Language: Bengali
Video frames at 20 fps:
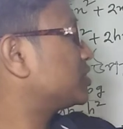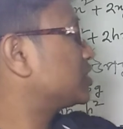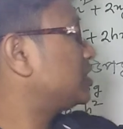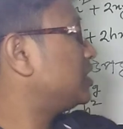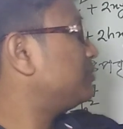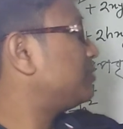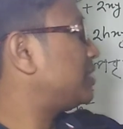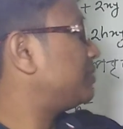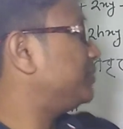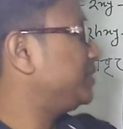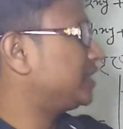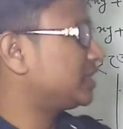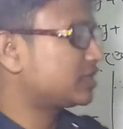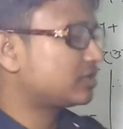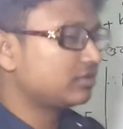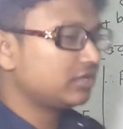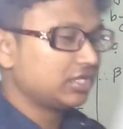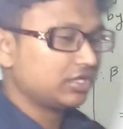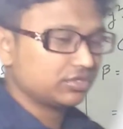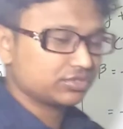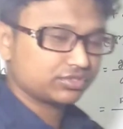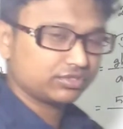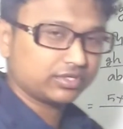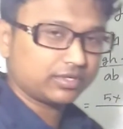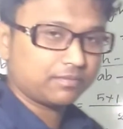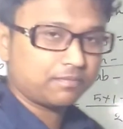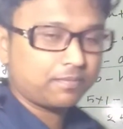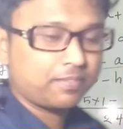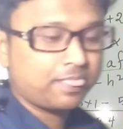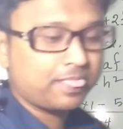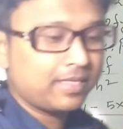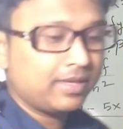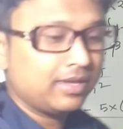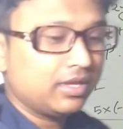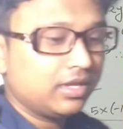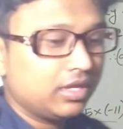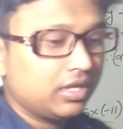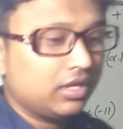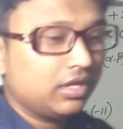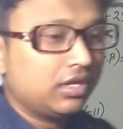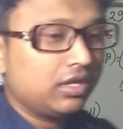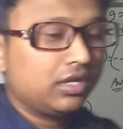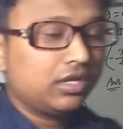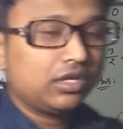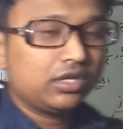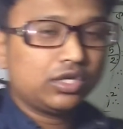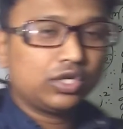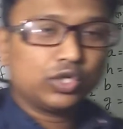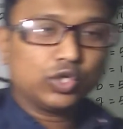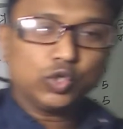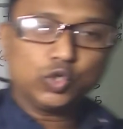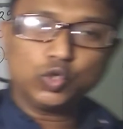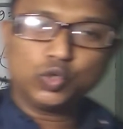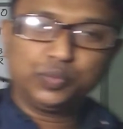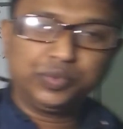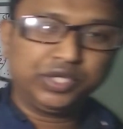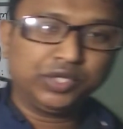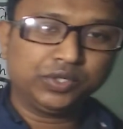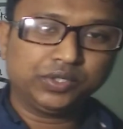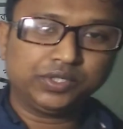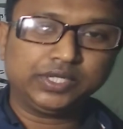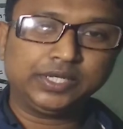বসালাম আর বিটাটা হলো এই অংশটা খুবই